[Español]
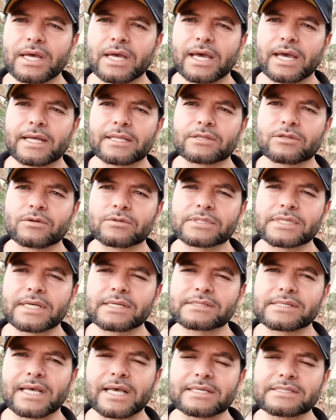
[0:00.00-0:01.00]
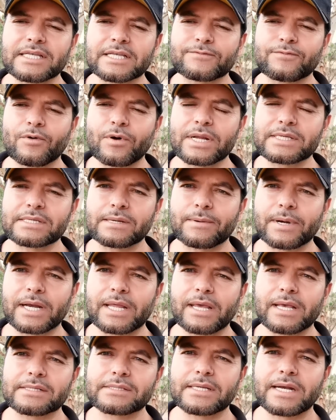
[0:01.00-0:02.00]
Entonces, estas flores
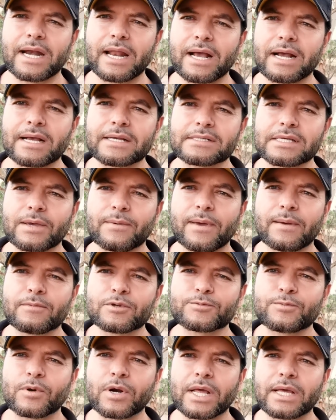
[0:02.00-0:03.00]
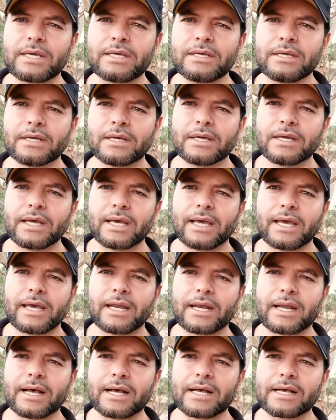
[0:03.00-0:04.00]
amarillas y naranjas que vemos por ahí en,
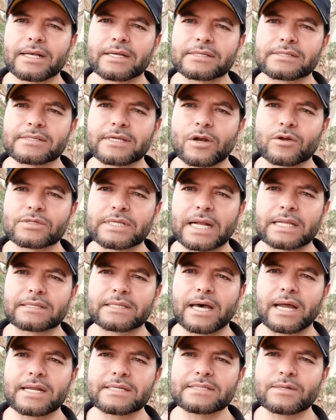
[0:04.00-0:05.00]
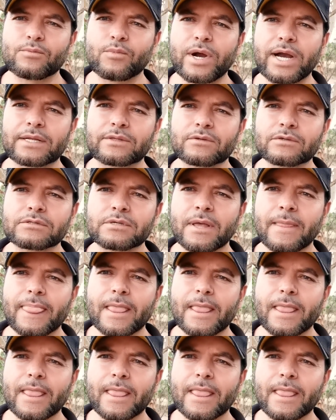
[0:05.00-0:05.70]
las, en los altares de muertos,